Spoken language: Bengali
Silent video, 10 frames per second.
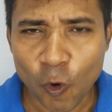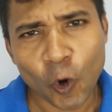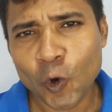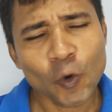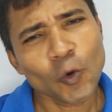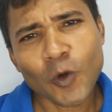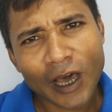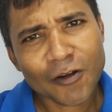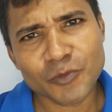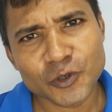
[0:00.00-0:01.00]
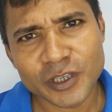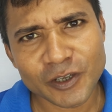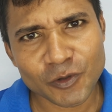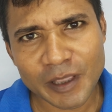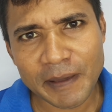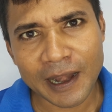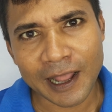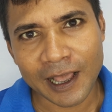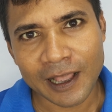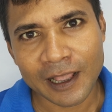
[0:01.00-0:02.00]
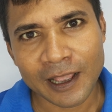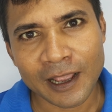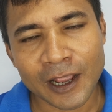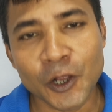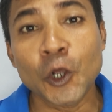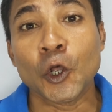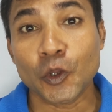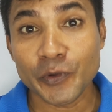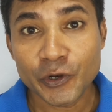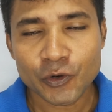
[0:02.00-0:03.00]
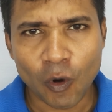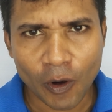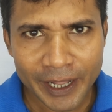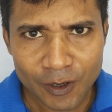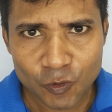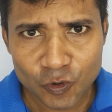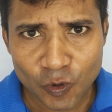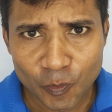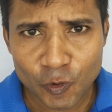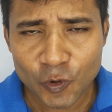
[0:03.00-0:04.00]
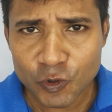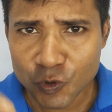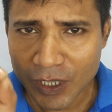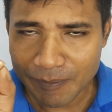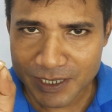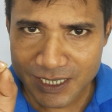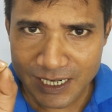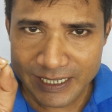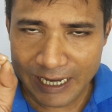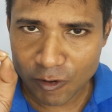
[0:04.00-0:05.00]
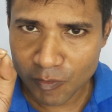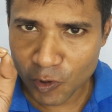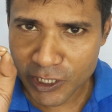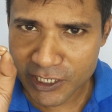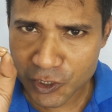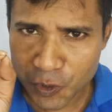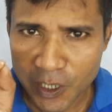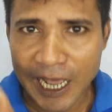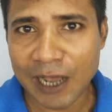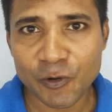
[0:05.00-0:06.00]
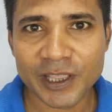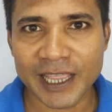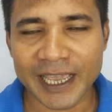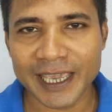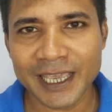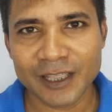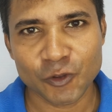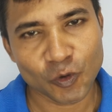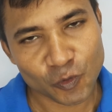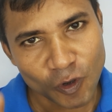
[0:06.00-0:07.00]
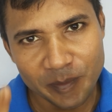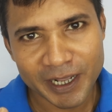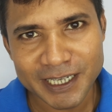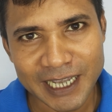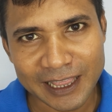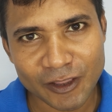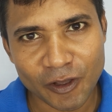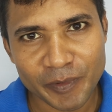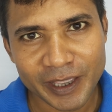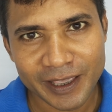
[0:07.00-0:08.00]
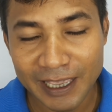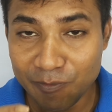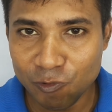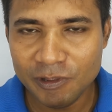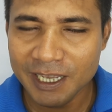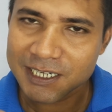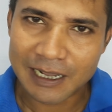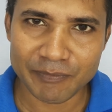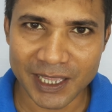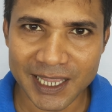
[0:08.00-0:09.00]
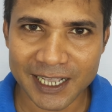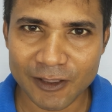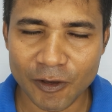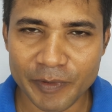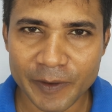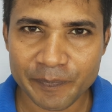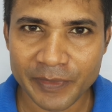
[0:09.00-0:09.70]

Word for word: অন্য কোনো কারণবশত কি হতে পারে না তো ভিডিওটি অনেক গুরুত্বপূর্ণ যদি আপনার চ্যানেলটি এখনও মনিটাইজেশন না হয়ে থাকে তবুও আপনাকে জানতে হবে এই ভুল থেকে সাবধান থাকতে হবে